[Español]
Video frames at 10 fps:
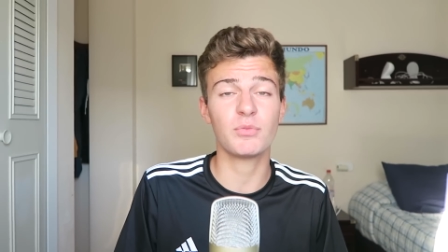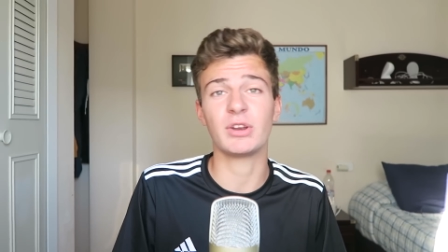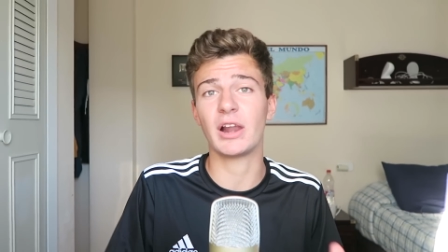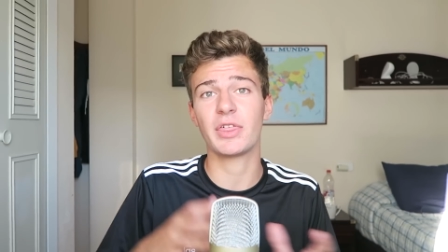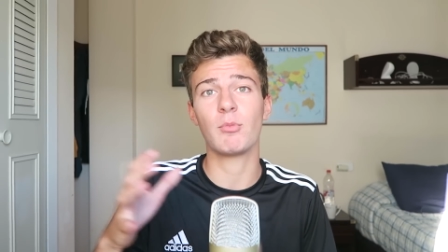si al
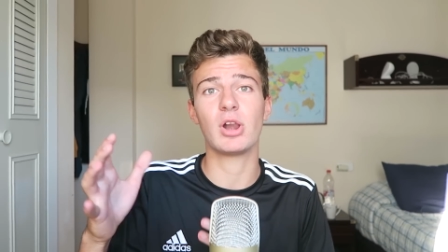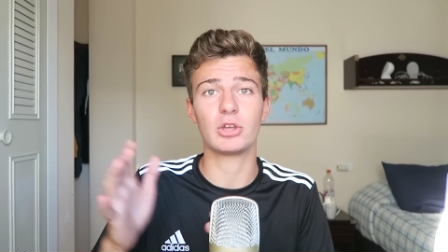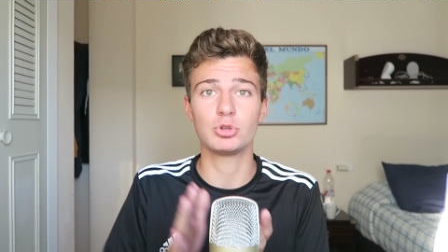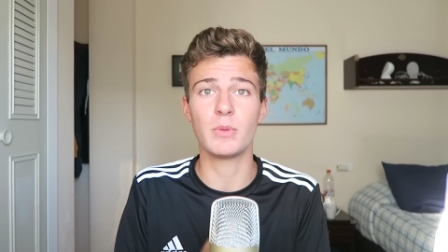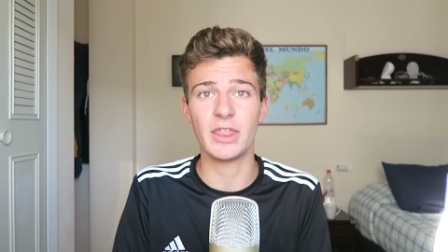final hacemos
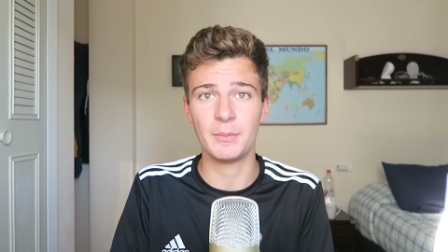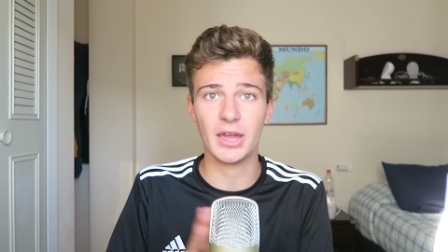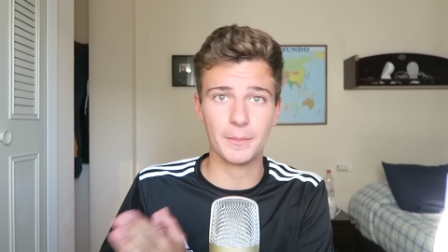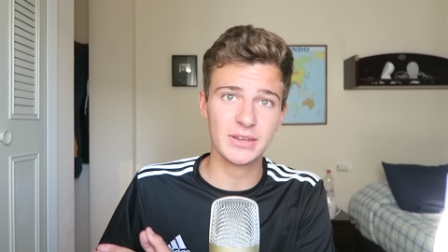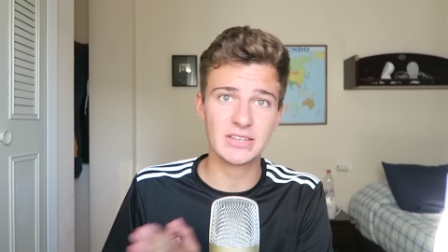la suma de
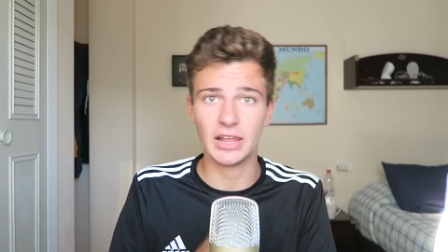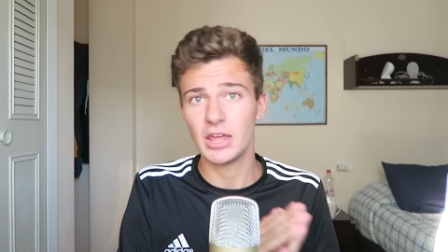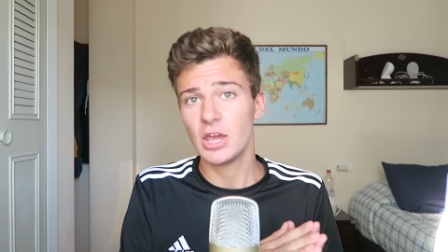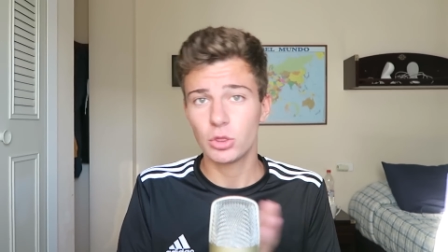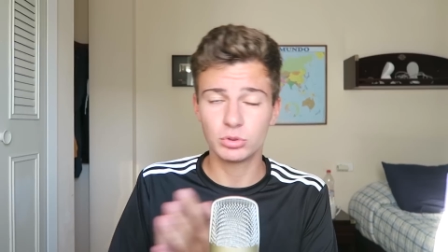
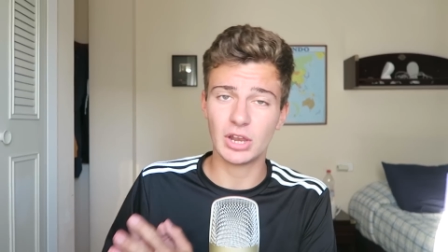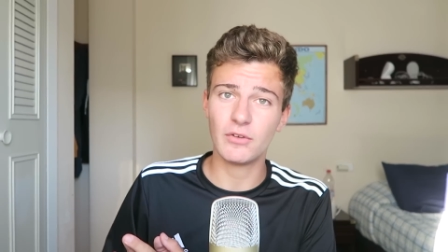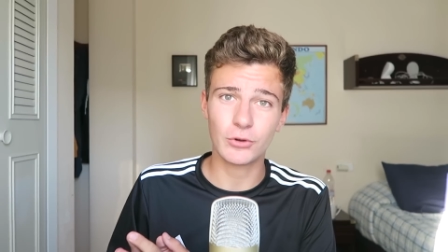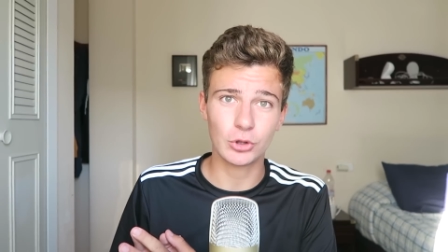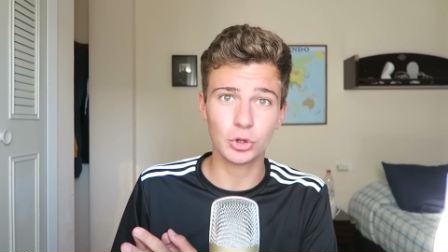megapíxeles de un
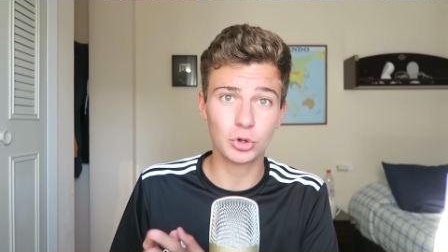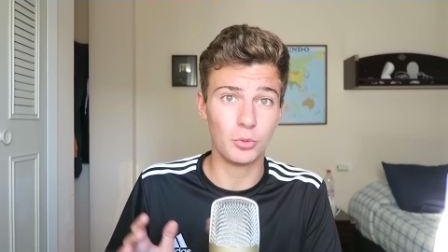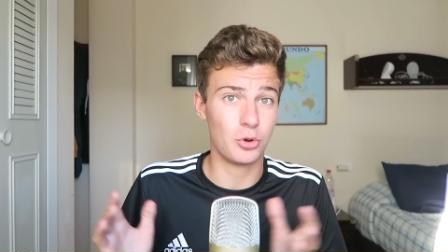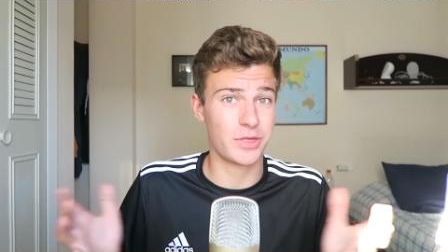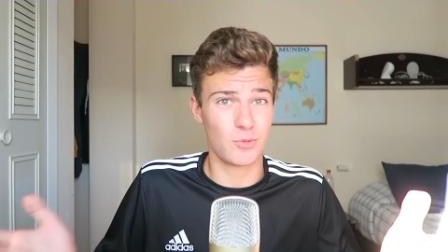teléfono y
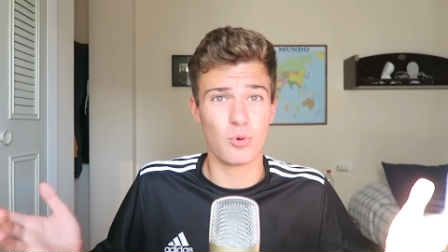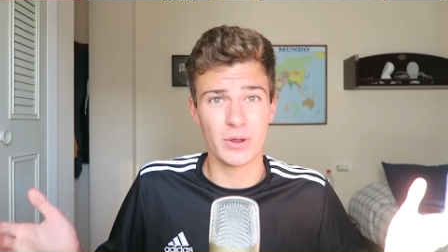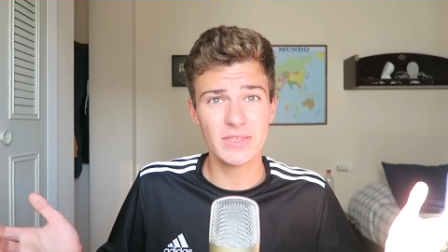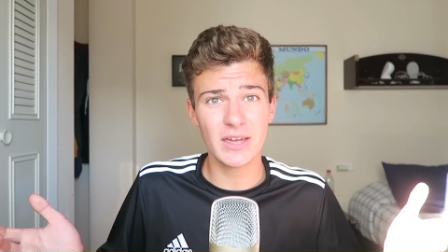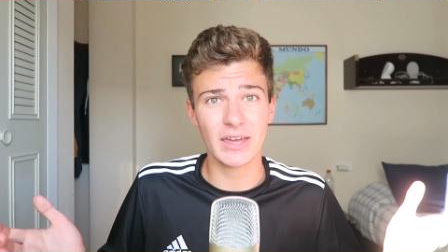otro, nos damos
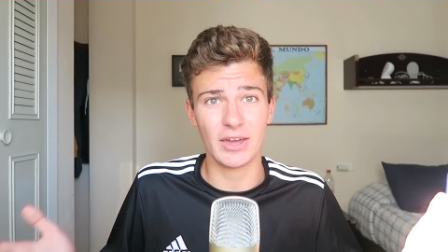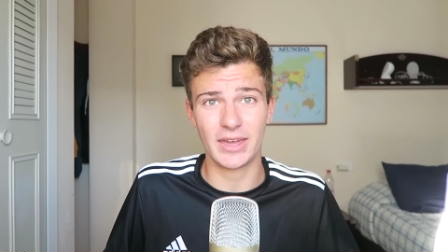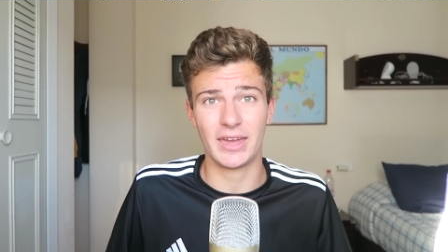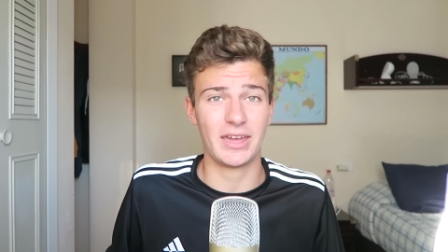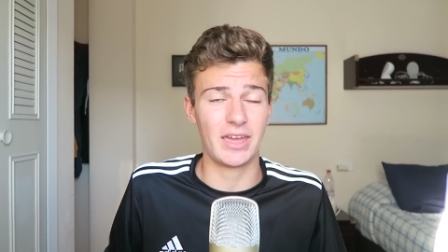cuenta que,